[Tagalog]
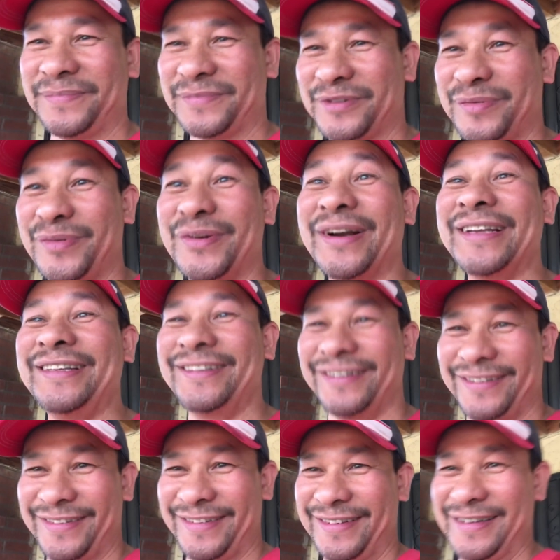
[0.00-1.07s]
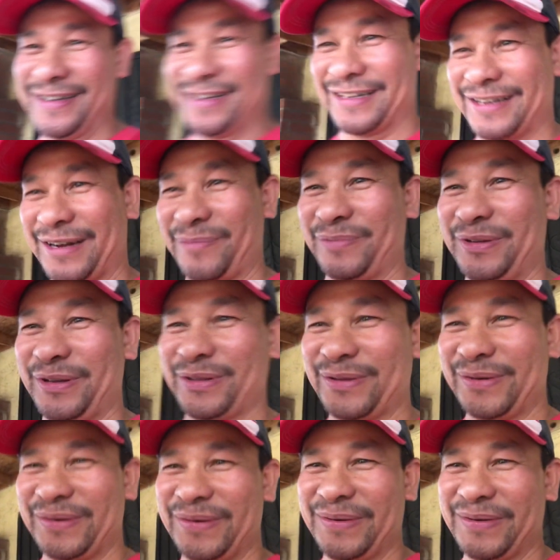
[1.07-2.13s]
Subukan nyo. Sarap nito.
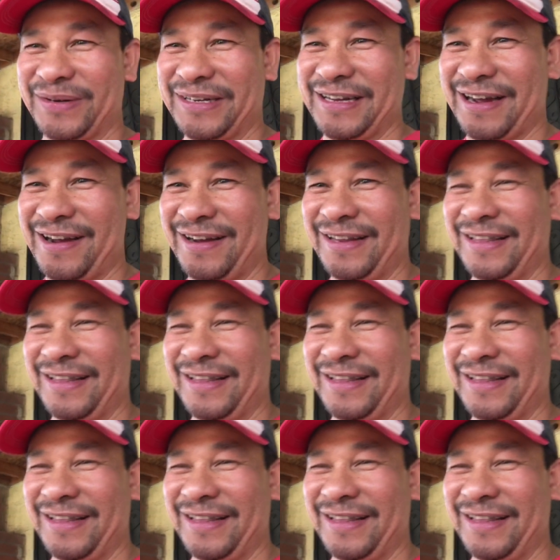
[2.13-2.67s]
oh, oh yeah.